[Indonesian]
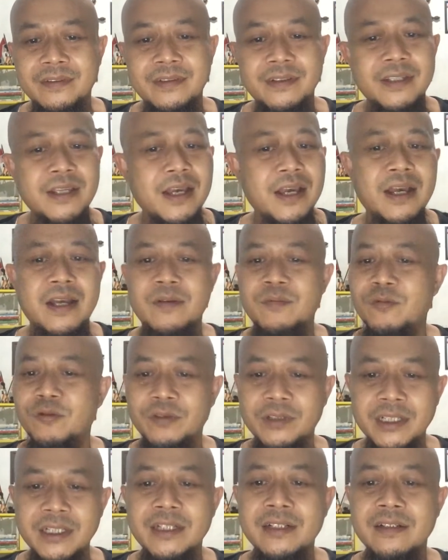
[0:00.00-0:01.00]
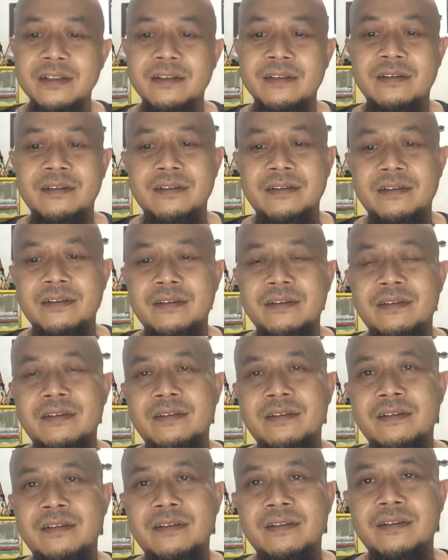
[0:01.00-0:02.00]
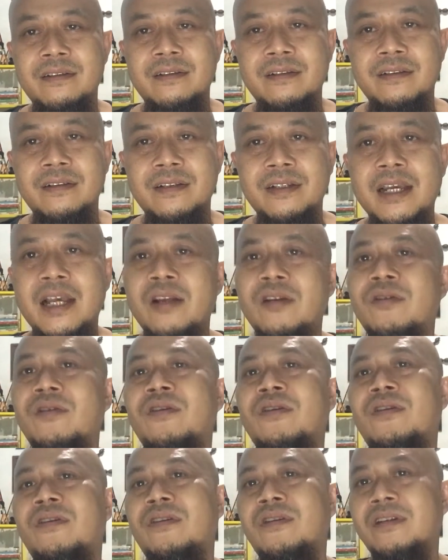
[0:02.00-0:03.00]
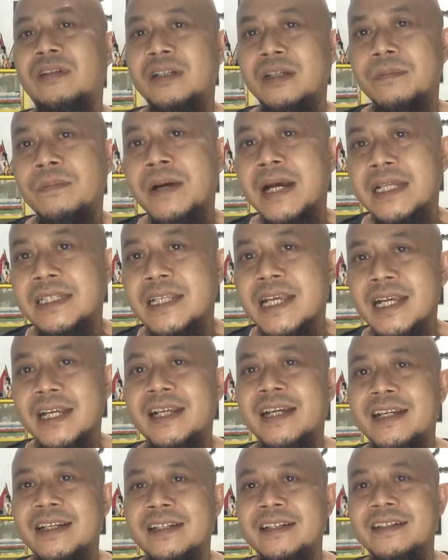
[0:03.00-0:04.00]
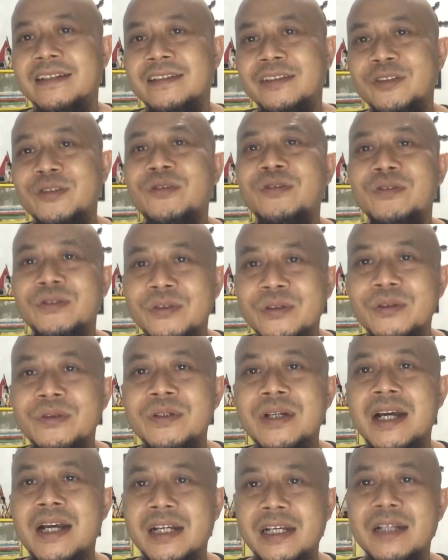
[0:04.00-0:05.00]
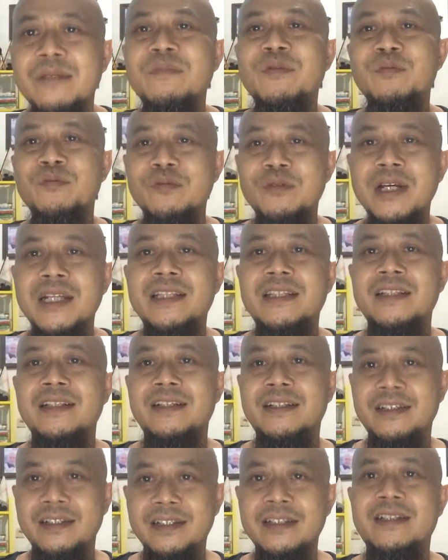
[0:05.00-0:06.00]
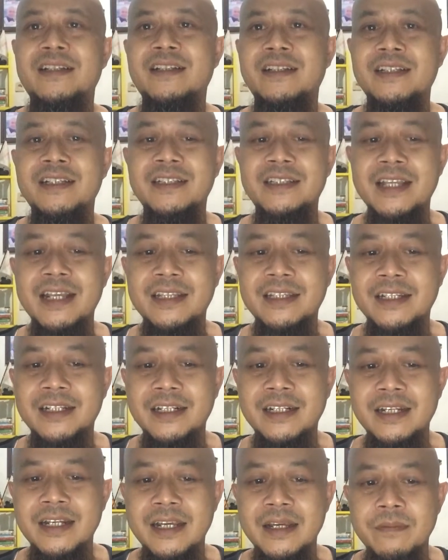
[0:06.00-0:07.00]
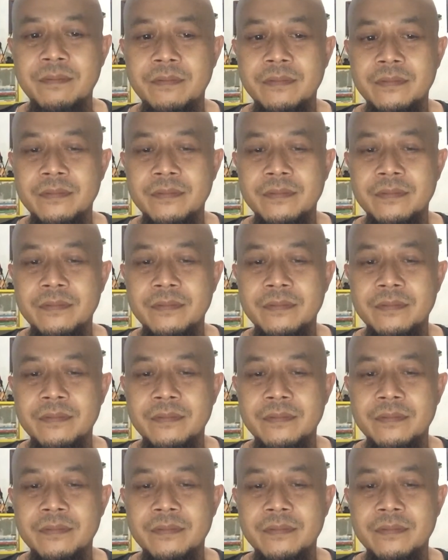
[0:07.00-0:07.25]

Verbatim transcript: ya mungkin kalau kebanyakan justru akan membuat kita tenggelam.